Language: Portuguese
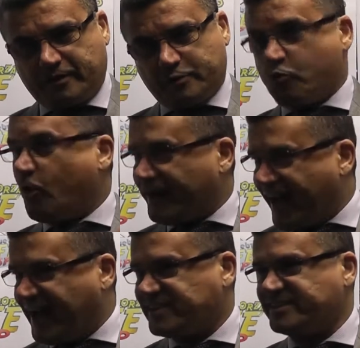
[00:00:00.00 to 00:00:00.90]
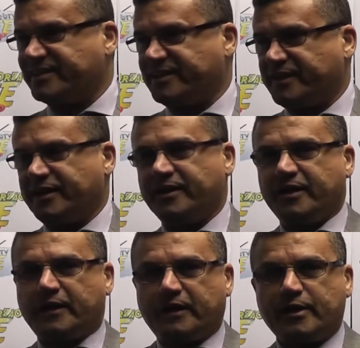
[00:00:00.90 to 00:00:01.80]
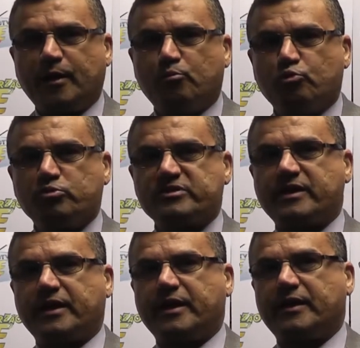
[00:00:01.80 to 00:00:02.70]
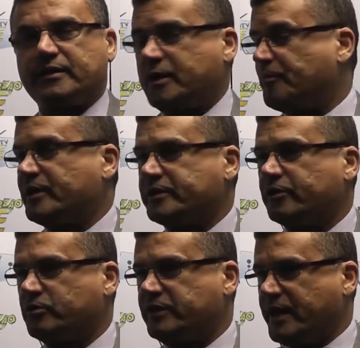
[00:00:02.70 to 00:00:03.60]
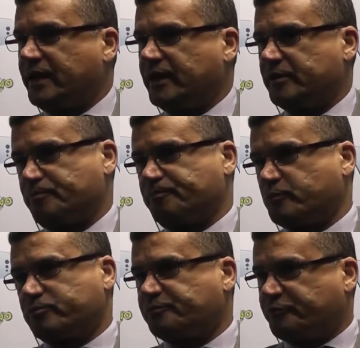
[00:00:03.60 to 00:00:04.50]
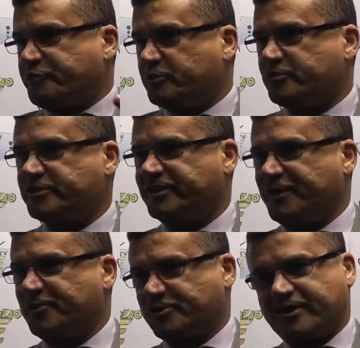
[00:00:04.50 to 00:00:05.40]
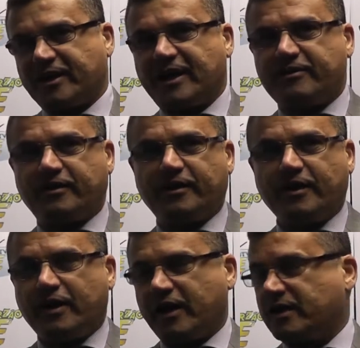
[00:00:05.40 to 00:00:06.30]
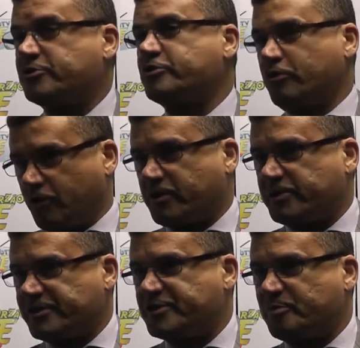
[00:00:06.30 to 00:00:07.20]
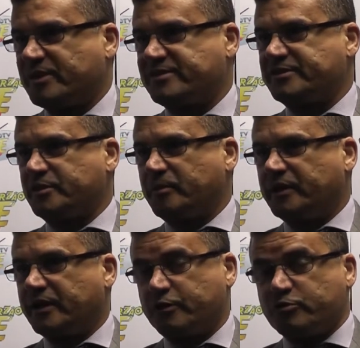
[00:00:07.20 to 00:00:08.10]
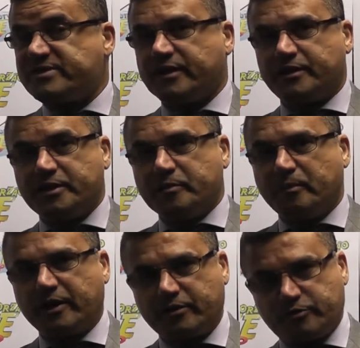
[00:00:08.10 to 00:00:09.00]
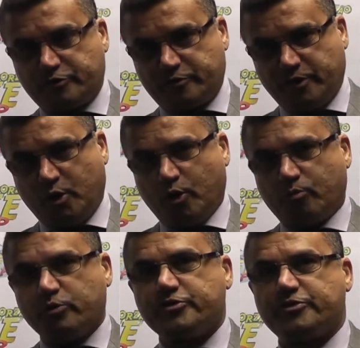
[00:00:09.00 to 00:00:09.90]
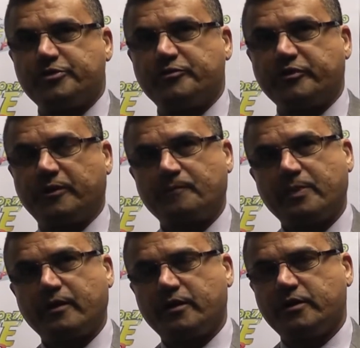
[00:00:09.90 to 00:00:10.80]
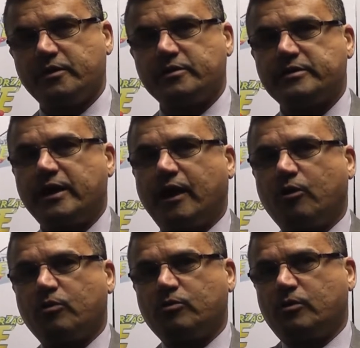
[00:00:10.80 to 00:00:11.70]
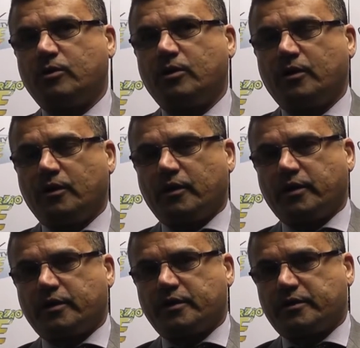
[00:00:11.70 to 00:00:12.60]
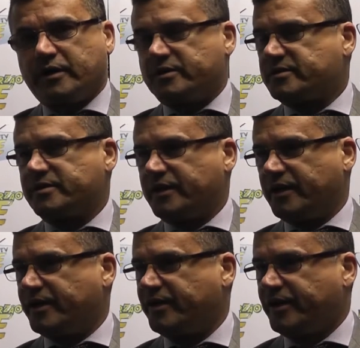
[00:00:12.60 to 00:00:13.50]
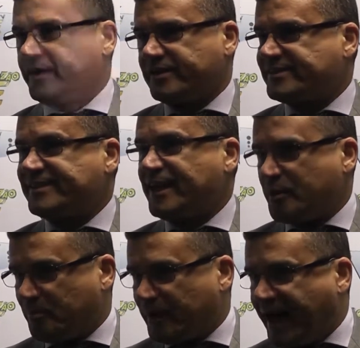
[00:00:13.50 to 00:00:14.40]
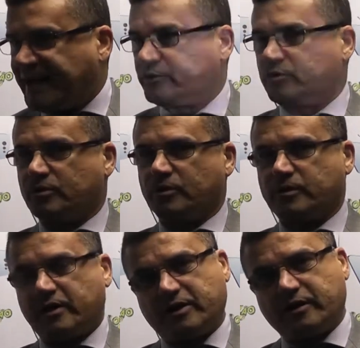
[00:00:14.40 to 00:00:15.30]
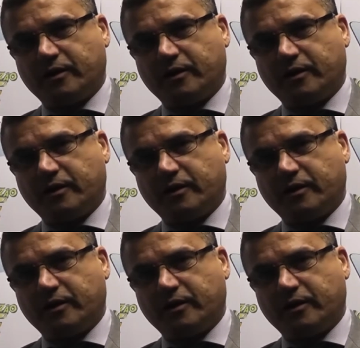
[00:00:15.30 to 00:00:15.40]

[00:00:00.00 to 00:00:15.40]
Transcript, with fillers: encoraja, né? E a música, ela, dependendo dela, vindo de Deus, claro, ela coloca a gente para cima, né? Ela nos anima, ela nos motiva. E isso é algo que tem que ser celebrado. Quero